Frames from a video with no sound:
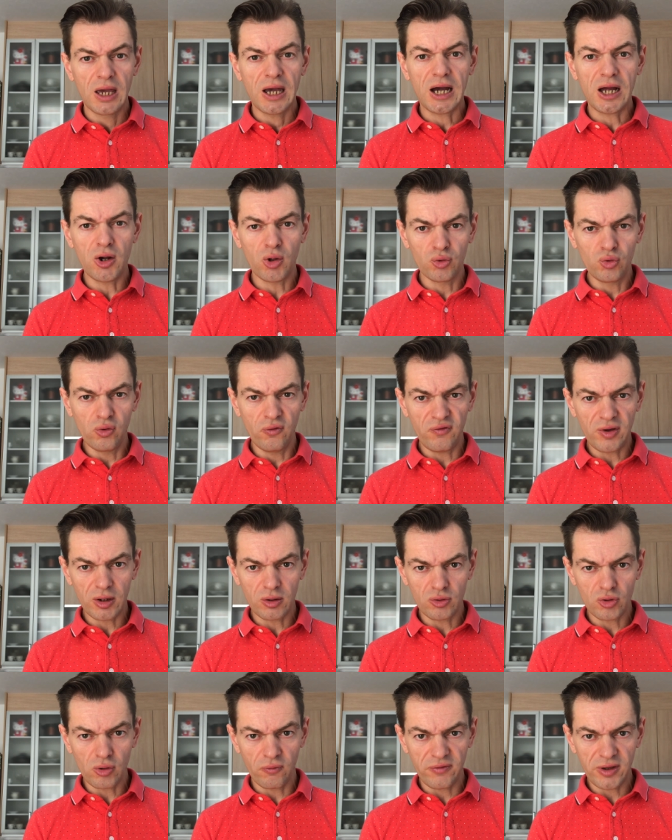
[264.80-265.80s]
Allons-nous vers
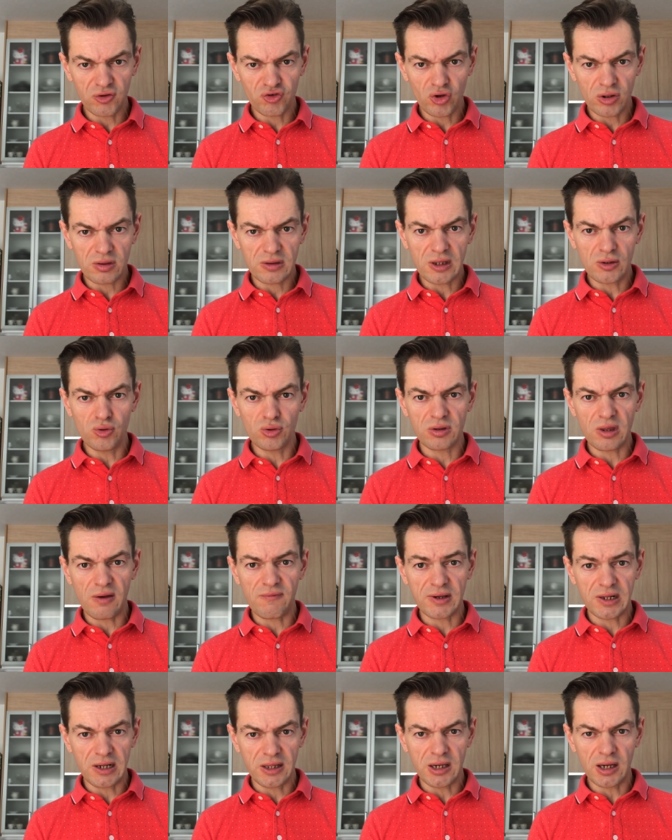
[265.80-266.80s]
une convergence des luttes
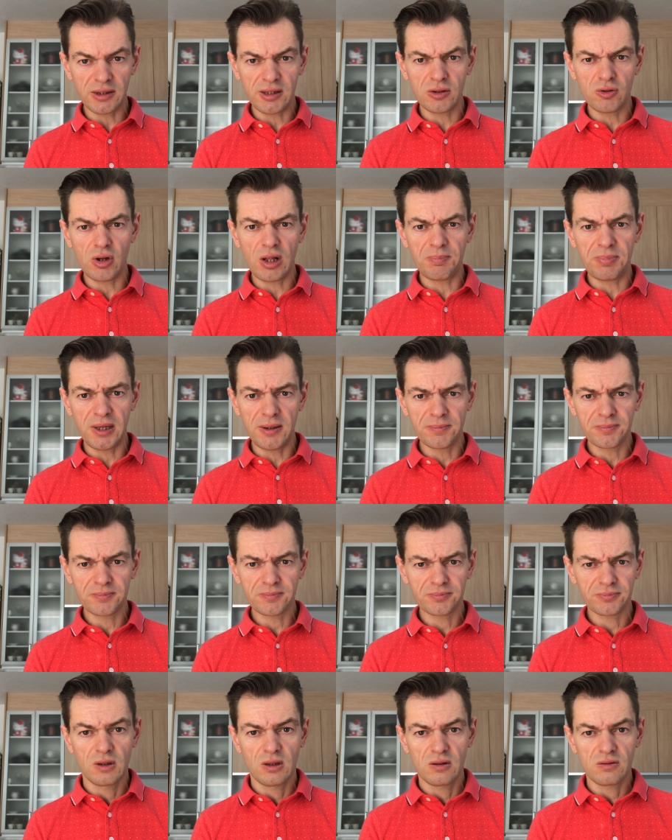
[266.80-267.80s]
avec les gardiens de la paix
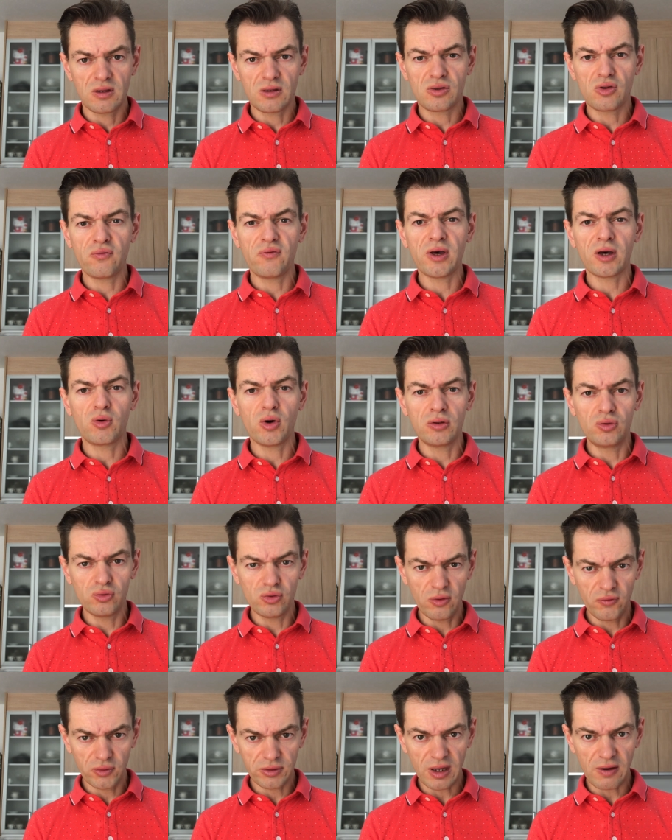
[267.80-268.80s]
C'est ce vers quoi nous
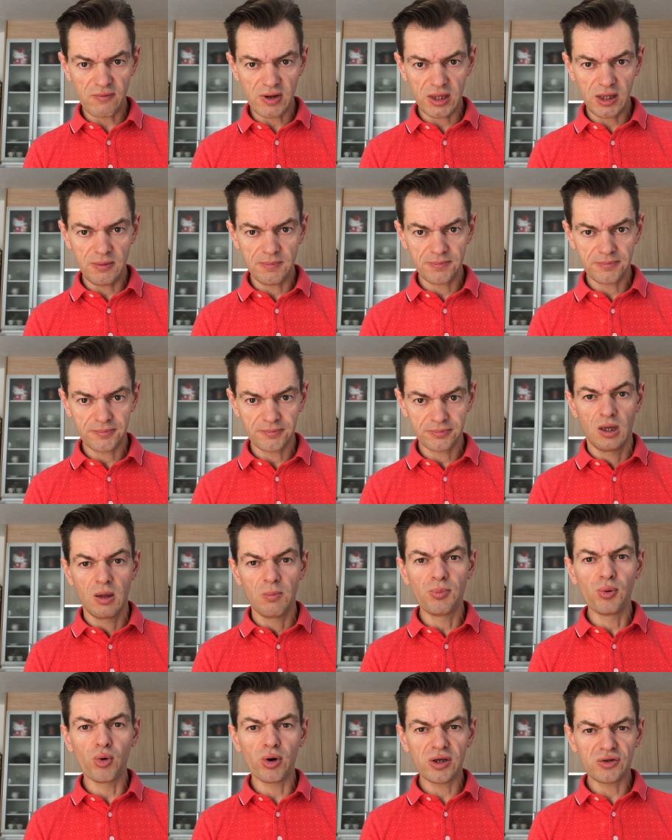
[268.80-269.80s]
devons travailler.
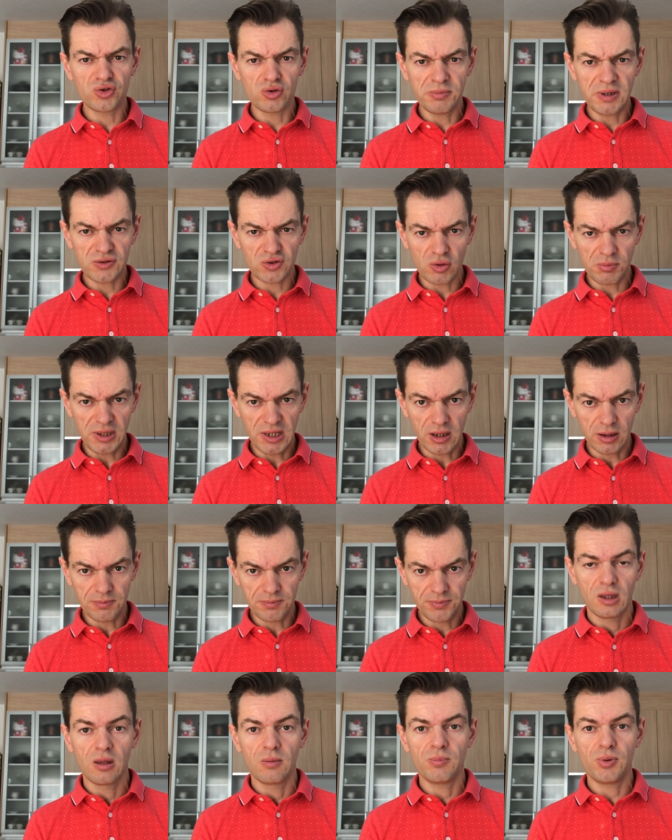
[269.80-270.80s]
Pour résumer ce bilan,
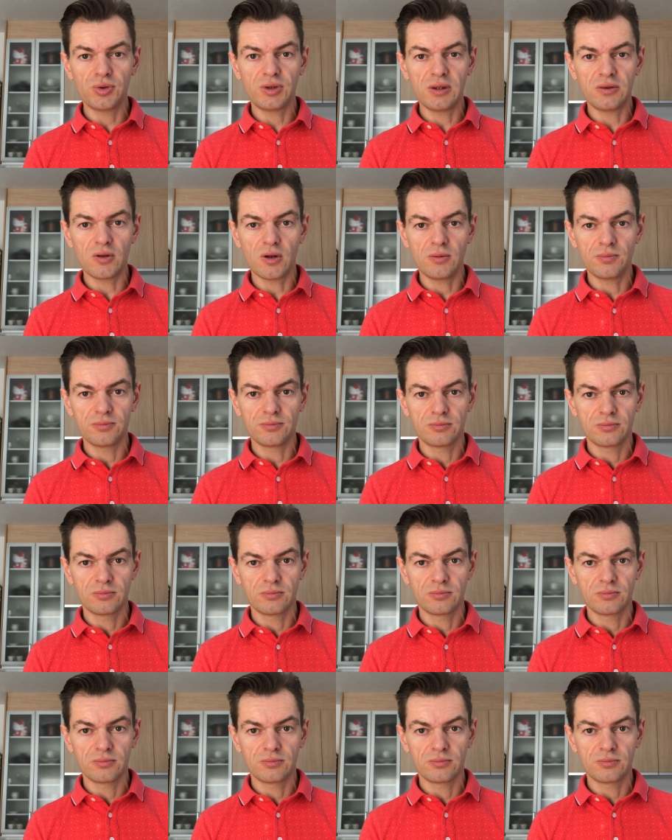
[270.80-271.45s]
petit 1.